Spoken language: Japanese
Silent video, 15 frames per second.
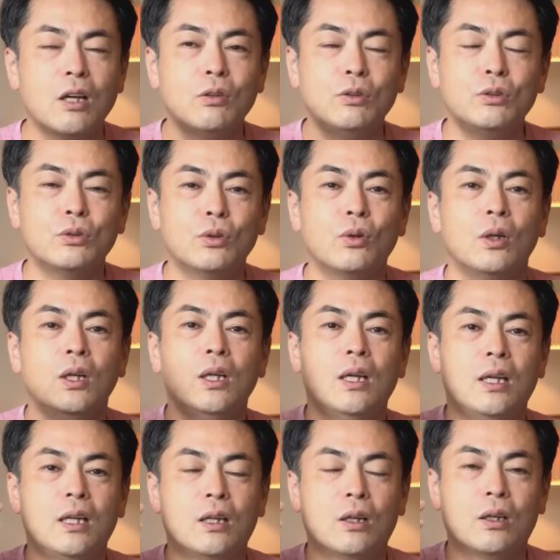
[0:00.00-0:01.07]
逆に言うと、こ
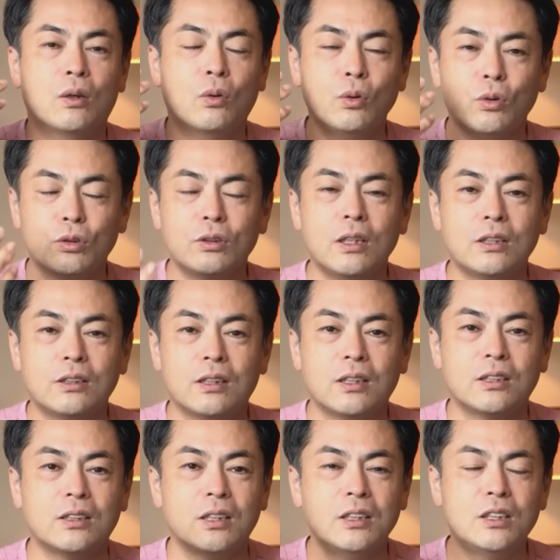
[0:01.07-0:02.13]
の9月
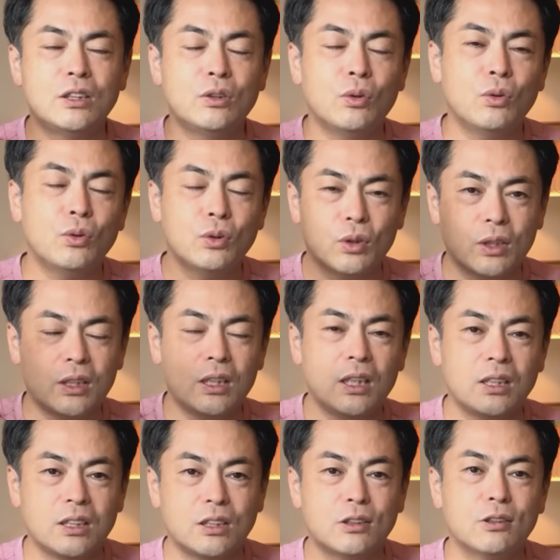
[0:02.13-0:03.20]
はですね、西の方位をき
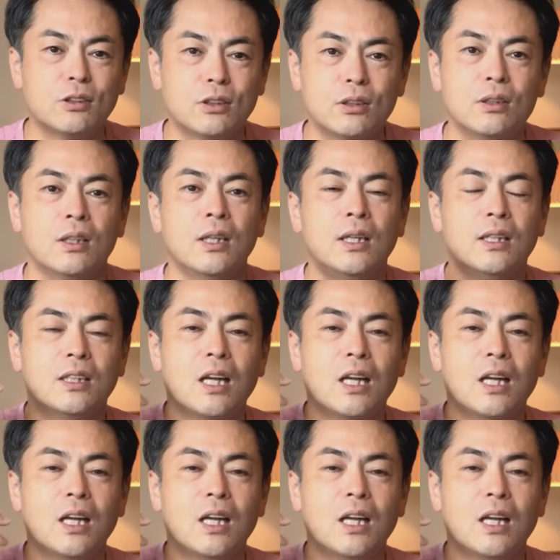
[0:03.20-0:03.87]
れいにしつつ、